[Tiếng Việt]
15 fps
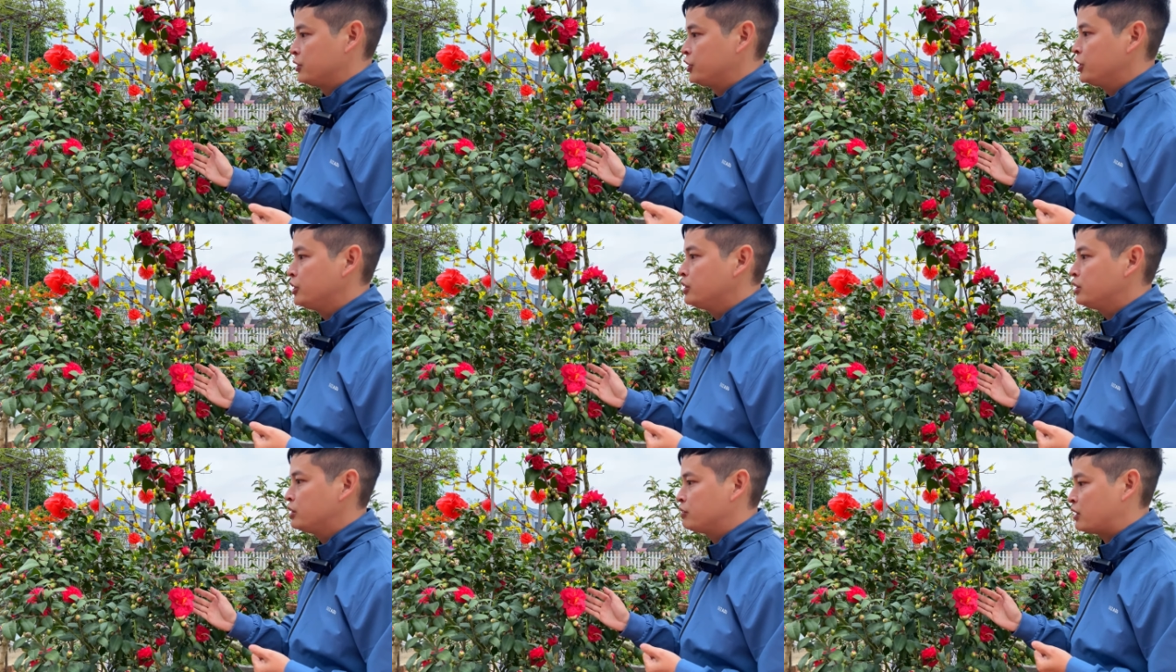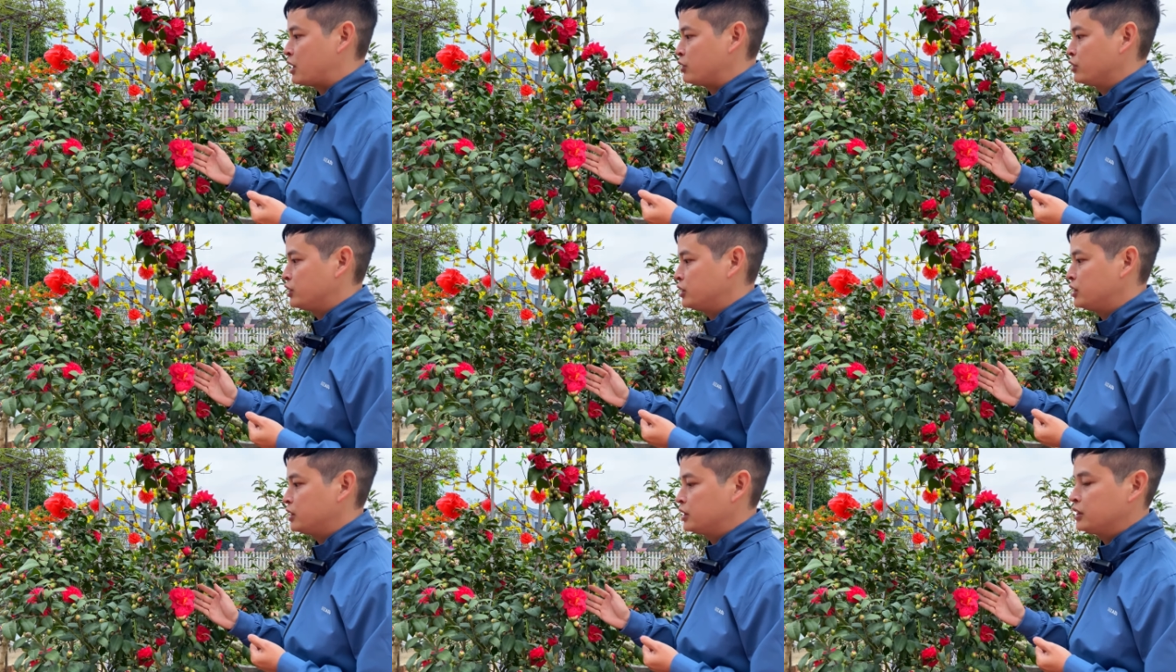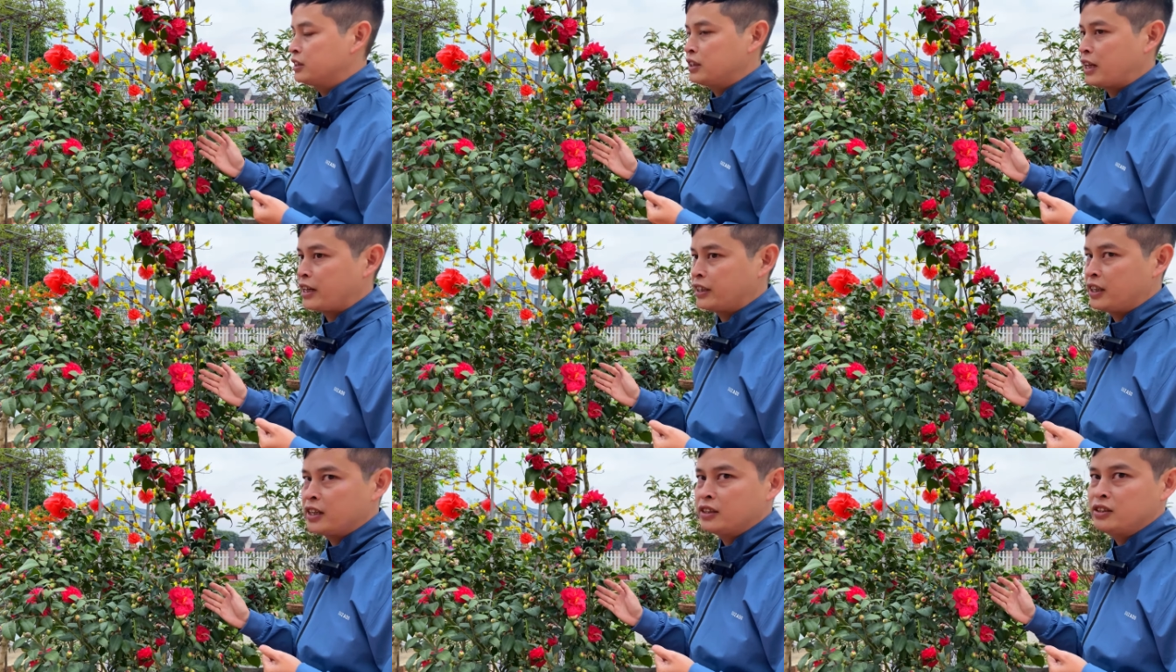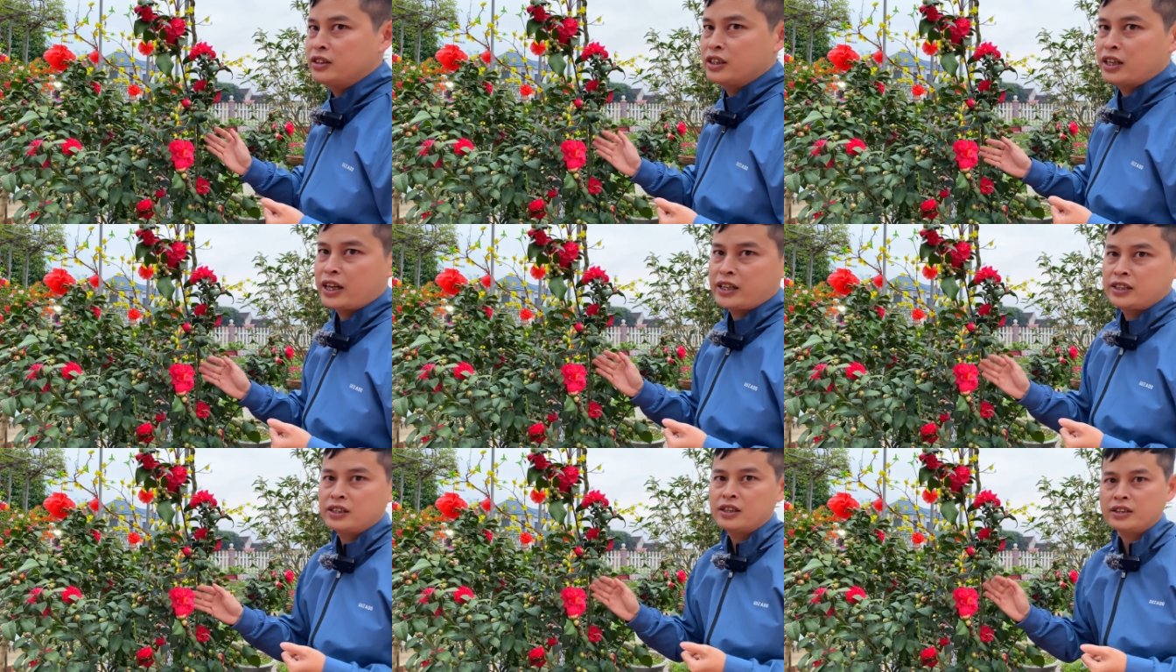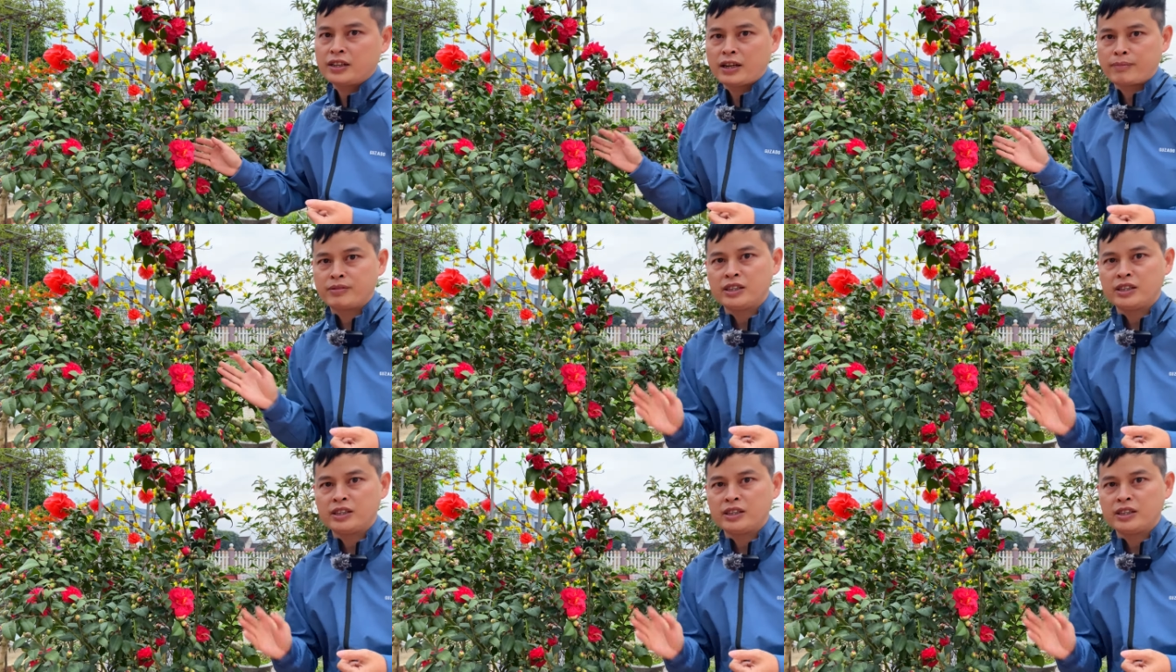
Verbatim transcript: trưng vào những ngày Tết như thế này rất là đẹp